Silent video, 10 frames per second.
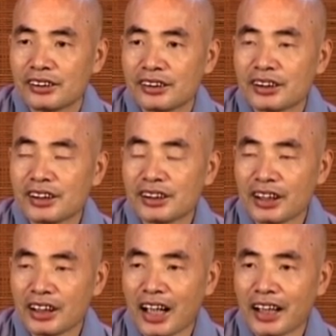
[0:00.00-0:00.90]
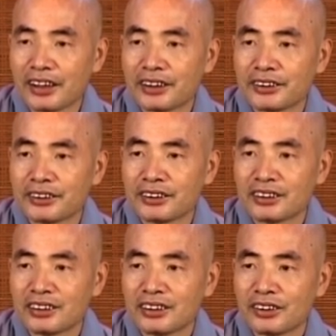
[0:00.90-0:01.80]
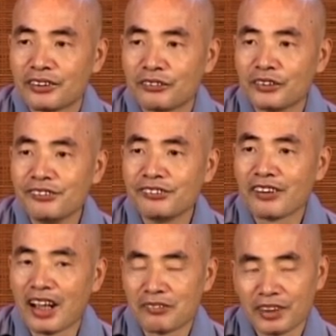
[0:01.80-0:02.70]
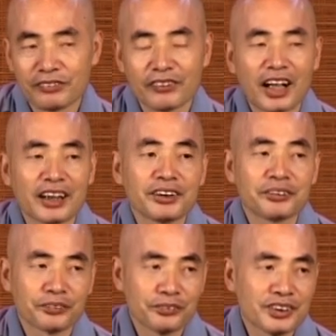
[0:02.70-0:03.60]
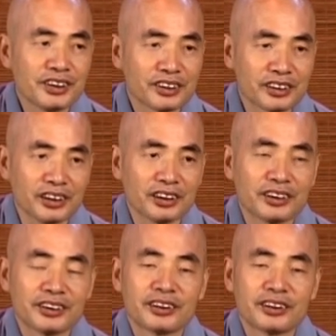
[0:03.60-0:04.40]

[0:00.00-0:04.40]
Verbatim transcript: 就提前来闻法嘛，法要有恭敬心。